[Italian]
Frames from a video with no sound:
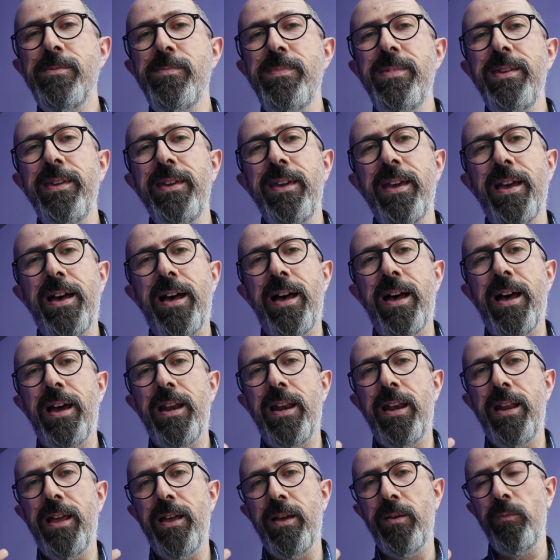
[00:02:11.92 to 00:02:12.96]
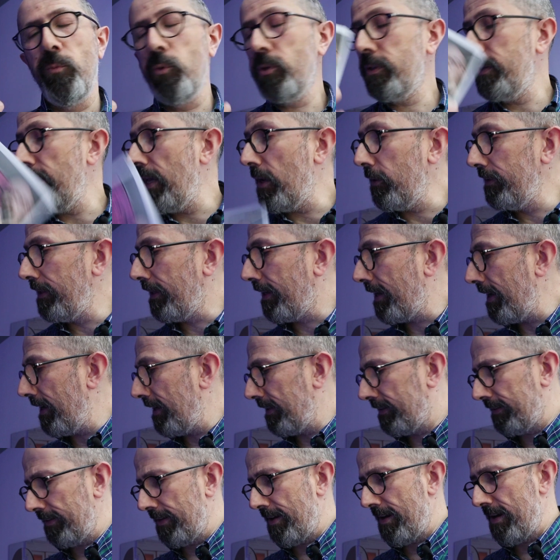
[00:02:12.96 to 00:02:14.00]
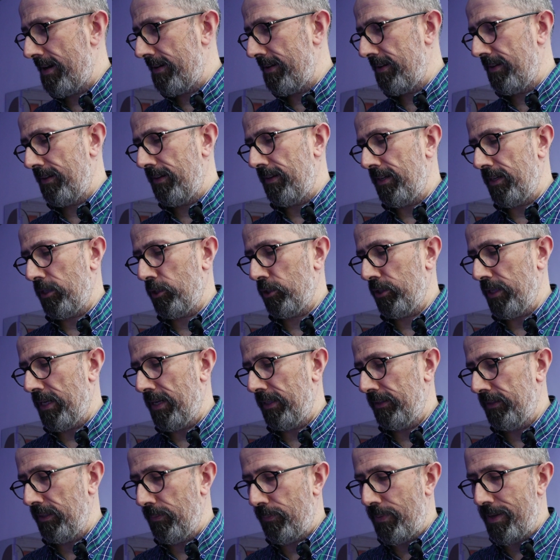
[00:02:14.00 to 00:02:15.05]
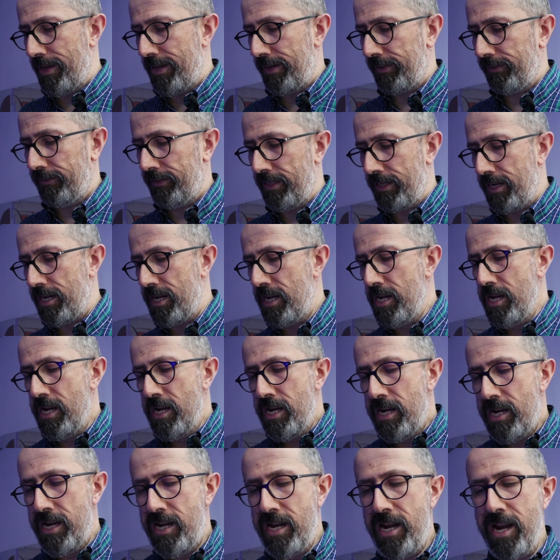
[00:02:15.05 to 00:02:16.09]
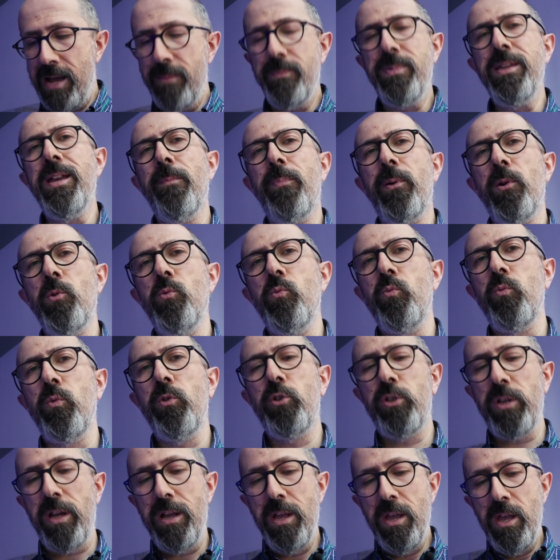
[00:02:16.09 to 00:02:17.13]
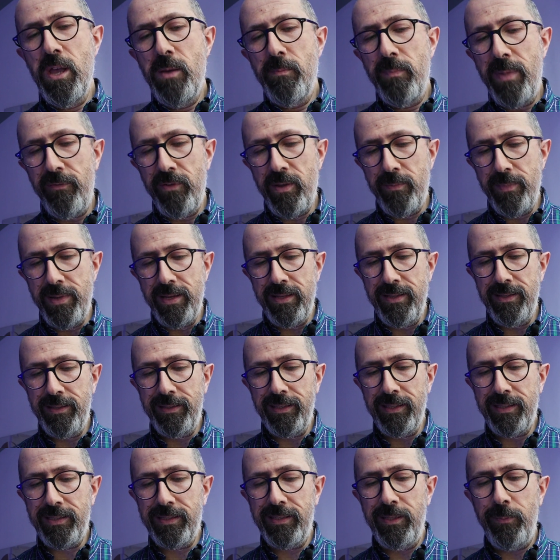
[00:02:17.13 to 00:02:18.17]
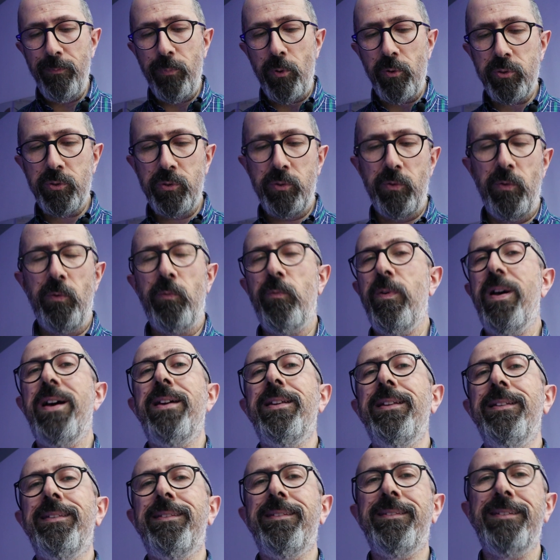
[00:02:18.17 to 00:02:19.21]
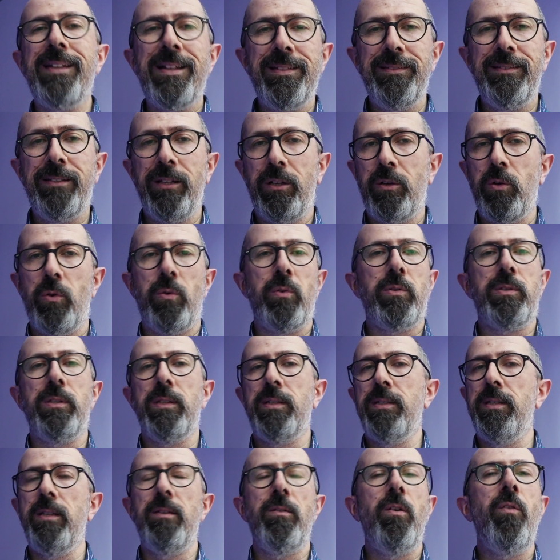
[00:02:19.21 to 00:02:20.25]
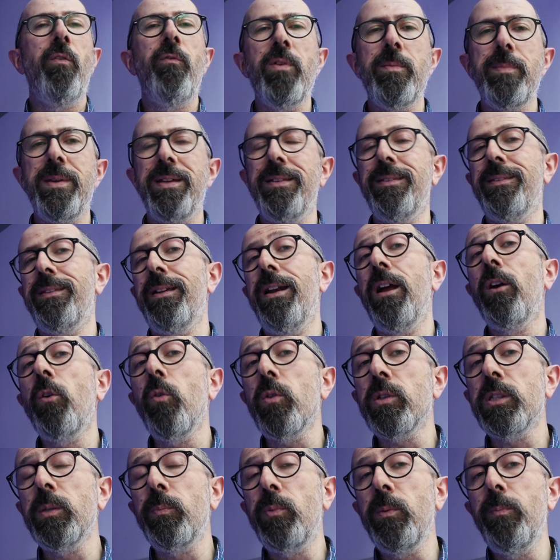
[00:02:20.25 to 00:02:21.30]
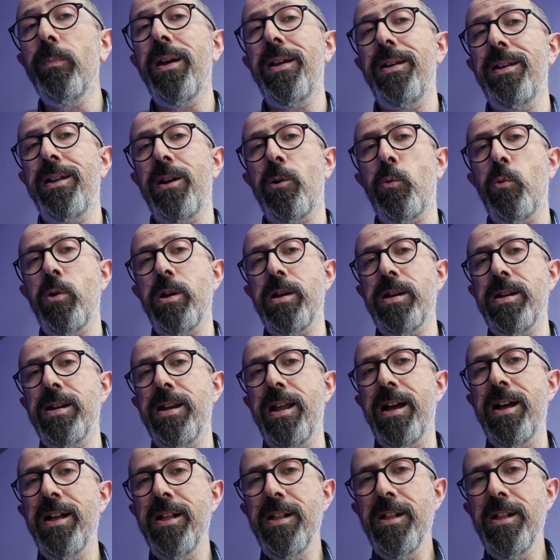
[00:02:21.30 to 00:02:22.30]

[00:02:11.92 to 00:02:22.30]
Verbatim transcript: mia al museo di Kate Herring, lasciate perdere la mia pronuncia, ma ovviamente si possono fare tante cose, sì, ovviamente la cosa più bella è quella,